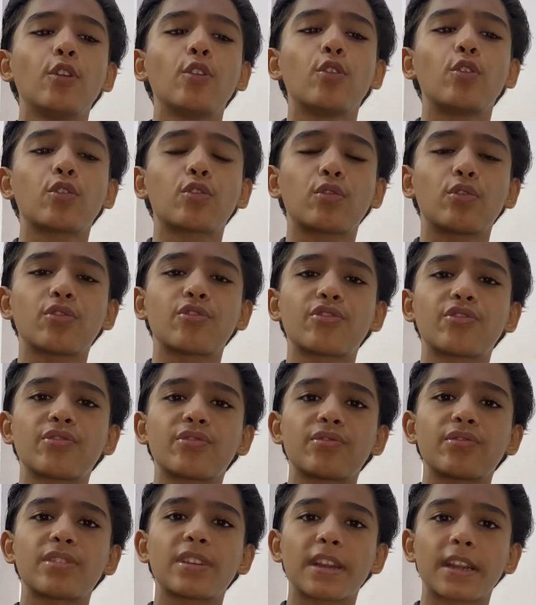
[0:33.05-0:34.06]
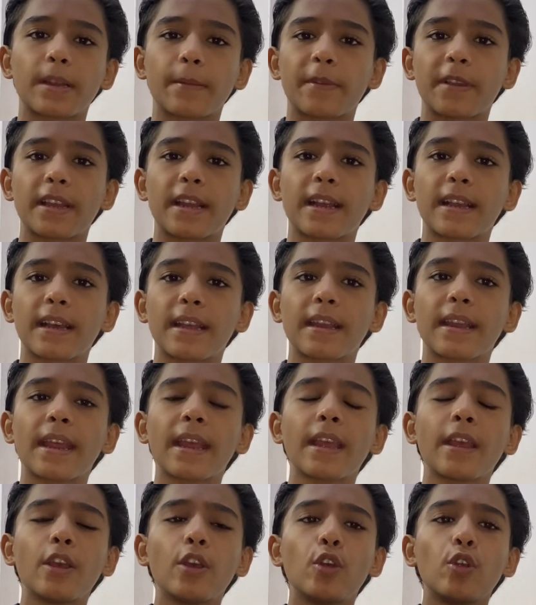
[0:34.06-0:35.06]
और तो कुछ सेटअप वगैरह करना
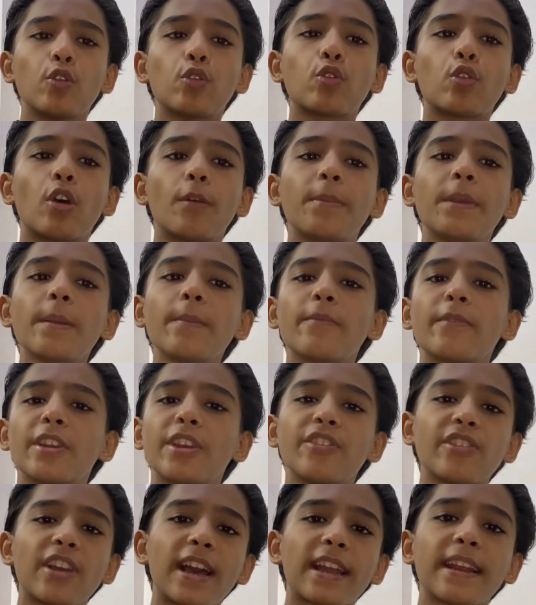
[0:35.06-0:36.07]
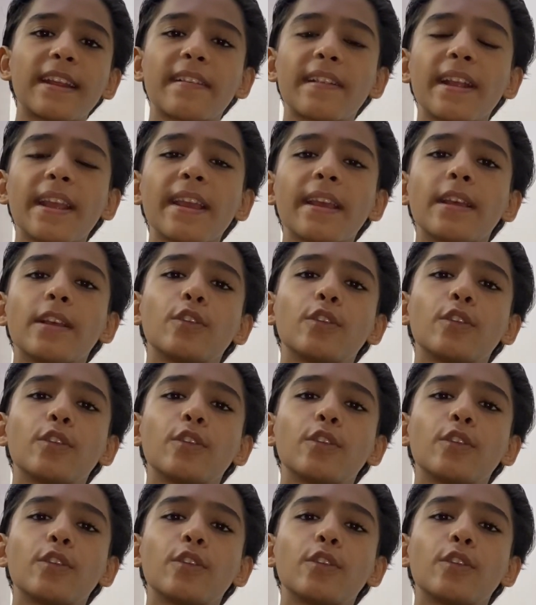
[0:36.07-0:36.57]
है तो अभी हम वहीं जा रहे थे